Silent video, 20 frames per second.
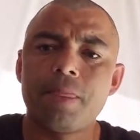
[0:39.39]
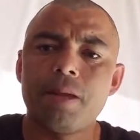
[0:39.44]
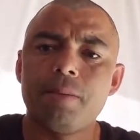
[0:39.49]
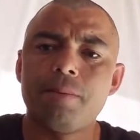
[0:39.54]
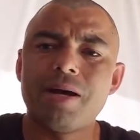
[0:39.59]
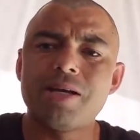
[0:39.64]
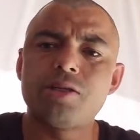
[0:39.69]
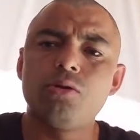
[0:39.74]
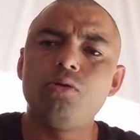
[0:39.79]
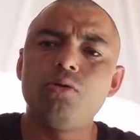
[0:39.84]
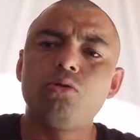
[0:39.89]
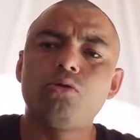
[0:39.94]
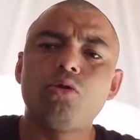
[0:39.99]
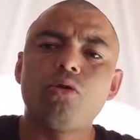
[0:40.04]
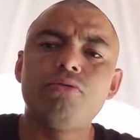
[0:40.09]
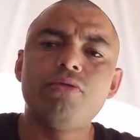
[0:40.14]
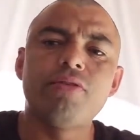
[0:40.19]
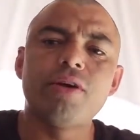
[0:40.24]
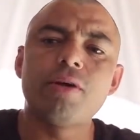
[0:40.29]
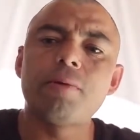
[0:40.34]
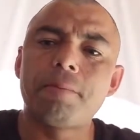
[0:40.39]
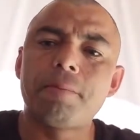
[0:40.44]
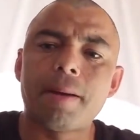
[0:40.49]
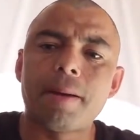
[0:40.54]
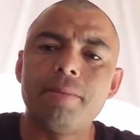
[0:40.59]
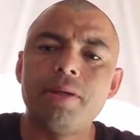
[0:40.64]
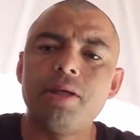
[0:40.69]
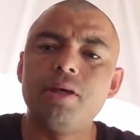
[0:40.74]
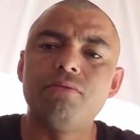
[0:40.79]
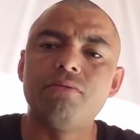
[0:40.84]
Mas eu não estou vivendo para
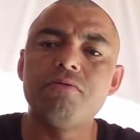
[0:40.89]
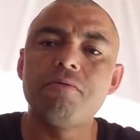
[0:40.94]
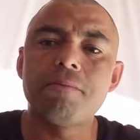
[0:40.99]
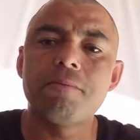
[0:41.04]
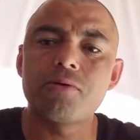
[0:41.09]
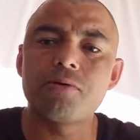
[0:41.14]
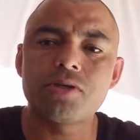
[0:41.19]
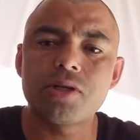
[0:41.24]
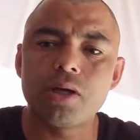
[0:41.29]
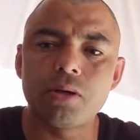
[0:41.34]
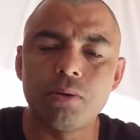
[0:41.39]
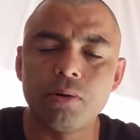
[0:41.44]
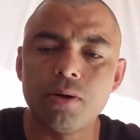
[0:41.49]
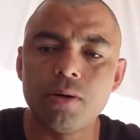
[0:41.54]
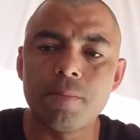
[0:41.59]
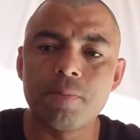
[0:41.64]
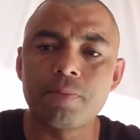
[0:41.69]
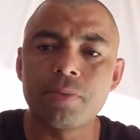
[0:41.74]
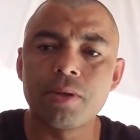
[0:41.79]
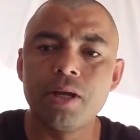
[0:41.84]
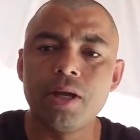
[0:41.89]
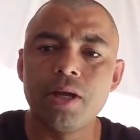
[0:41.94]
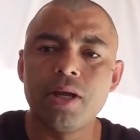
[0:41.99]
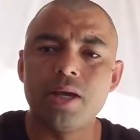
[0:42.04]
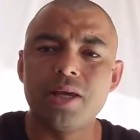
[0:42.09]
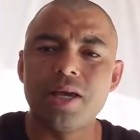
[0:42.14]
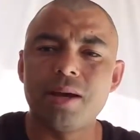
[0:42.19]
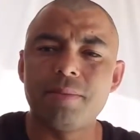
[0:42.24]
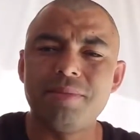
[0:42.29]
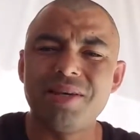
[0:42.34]
mim, eu vivo para o Senhor.
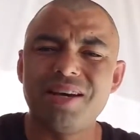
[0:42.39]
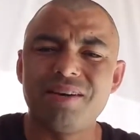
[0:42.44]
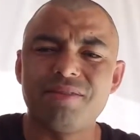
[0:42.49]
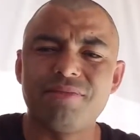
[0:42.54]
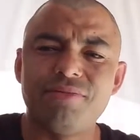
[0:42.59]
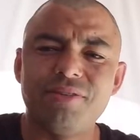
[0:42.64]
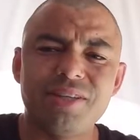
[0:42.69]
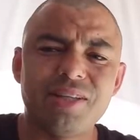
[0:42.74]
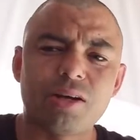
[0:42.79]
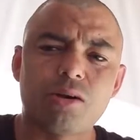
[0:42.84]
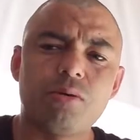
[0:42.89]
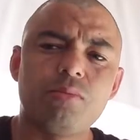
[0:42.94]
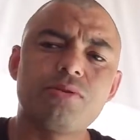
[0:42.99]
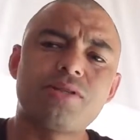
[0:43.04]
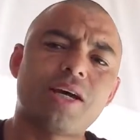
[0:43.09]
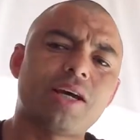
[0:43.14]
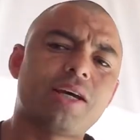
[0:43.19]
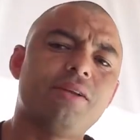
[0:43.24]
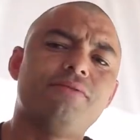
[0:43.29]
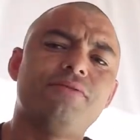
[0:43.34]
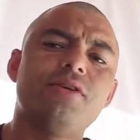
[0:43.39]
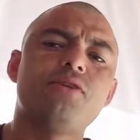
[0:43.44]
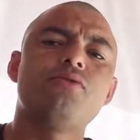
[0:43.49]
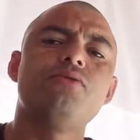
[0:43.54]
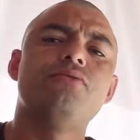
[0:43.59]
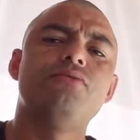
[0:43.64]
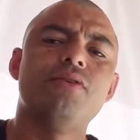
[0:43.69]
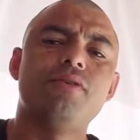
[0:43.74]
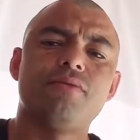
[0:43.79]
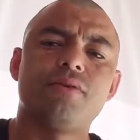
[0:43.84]
E a minha vida é como
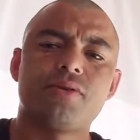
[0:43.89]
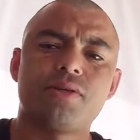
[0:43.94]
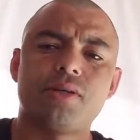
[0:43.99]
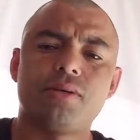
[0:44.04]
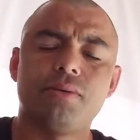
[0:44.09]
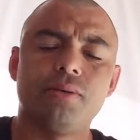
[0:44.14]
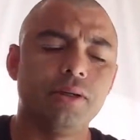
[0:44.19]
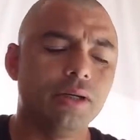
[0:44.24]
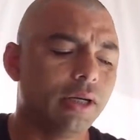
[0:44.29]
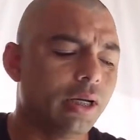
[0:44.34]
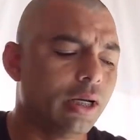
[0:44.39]
sacrifício vivo ao Senhor.